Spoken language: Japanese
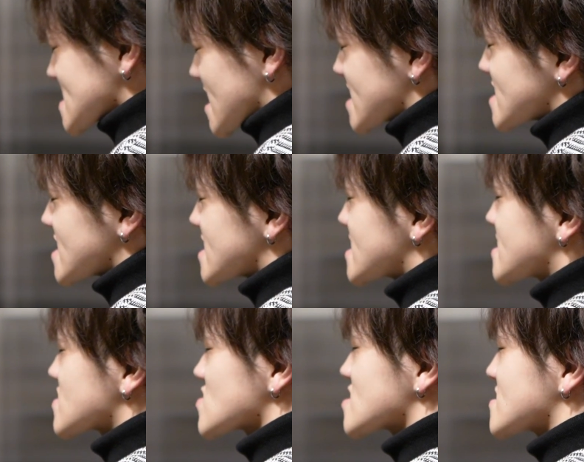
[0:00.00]
歳、
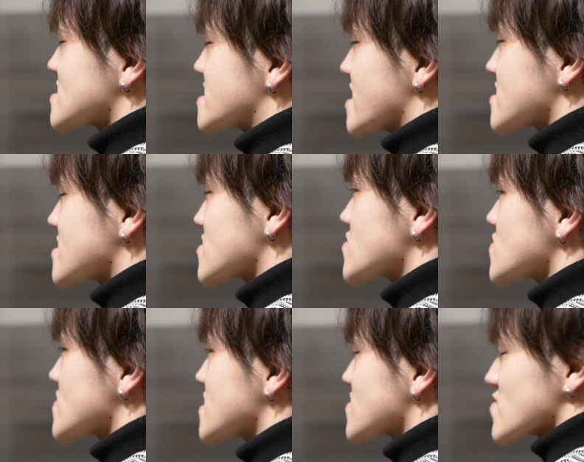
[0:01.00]
えー、そして
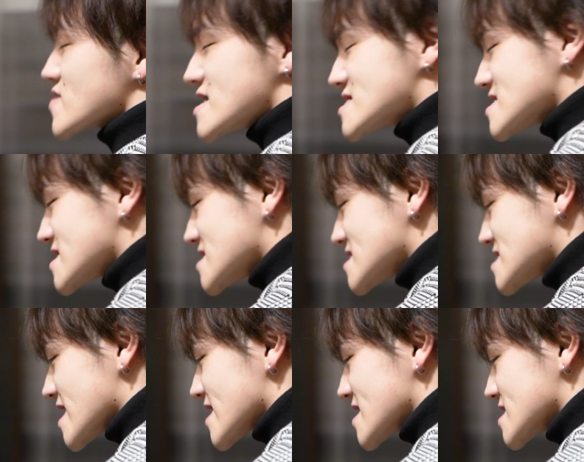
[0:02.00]
2024年どんな1年にし
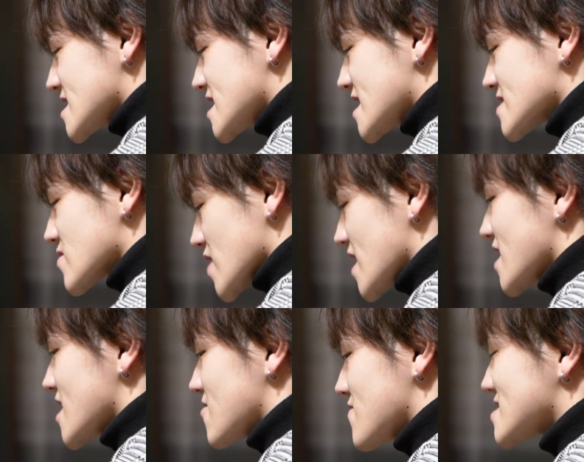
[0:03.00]
たいかなとか、ま
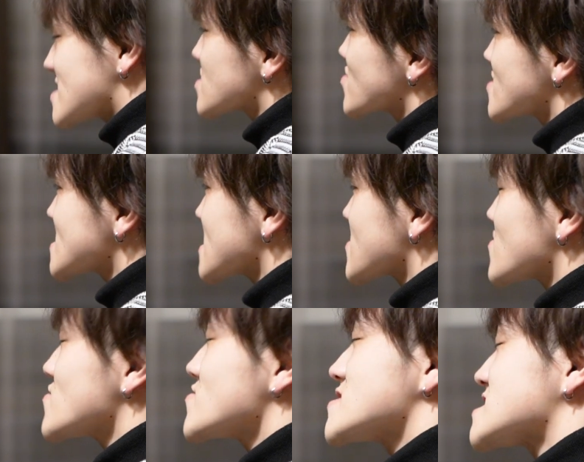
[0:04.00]
あ、22歳
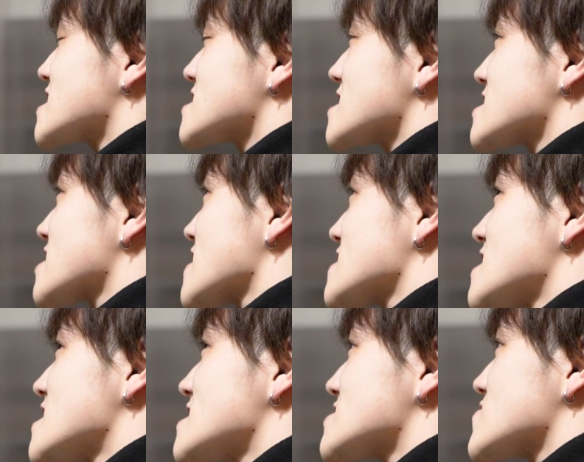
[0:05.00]
どういう1年だったか
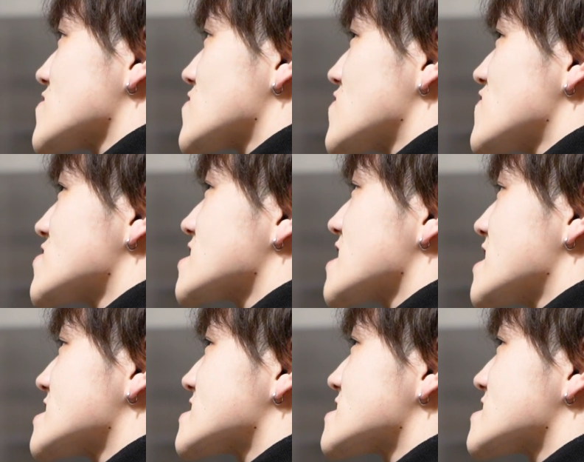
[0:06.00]
なっていうのをこう振り返っ